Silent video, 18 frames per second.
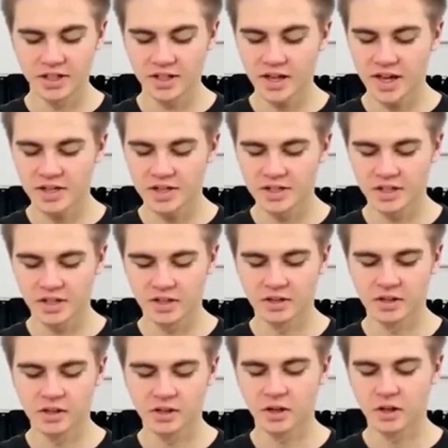czekajcie,
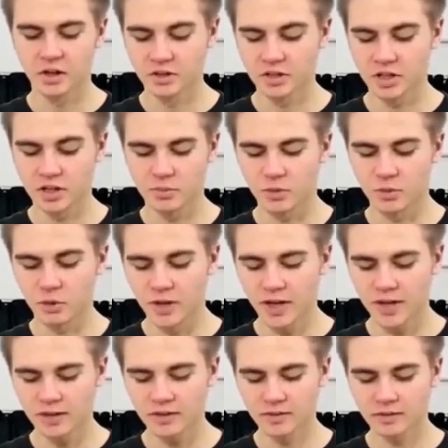on nie
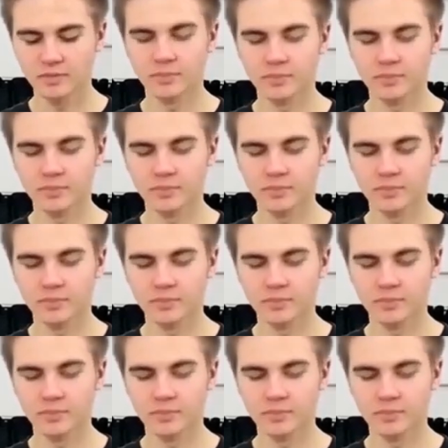mruga?